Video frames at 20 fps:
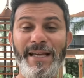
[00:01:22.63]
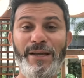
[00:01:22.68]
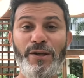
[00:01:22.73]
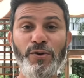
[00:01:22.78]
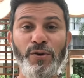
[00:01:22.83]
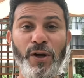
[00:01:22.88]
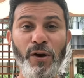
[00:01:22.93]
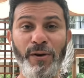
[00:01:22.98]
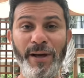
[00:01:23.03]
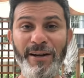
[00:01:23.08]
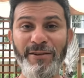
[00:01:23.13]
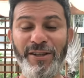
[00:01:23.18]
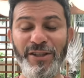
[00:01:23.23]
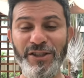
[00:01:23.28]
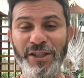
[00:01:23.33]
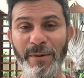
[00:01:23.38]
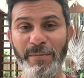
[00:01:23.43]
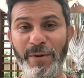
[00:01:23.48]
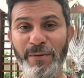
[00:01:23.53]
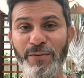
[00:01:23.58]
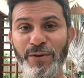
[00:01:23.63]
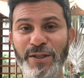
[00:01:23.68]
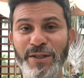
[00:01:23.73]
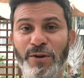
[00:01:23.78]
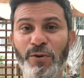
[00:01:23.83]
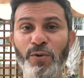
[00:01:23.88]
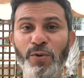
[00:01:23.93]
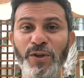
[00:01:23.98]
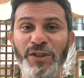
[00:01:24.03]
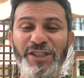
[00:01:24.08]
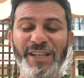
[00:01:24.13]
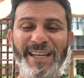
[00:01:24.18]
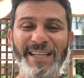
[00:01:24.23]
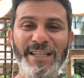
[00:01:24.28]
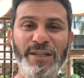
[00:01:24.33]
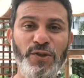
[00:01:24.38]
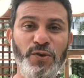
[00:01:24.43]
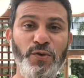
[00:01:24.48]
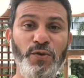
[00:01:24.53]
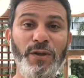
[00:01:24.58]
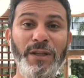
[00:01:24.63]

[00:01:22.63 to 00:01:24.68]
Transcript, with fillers: E o que eu quero deixar para você hoje é isso: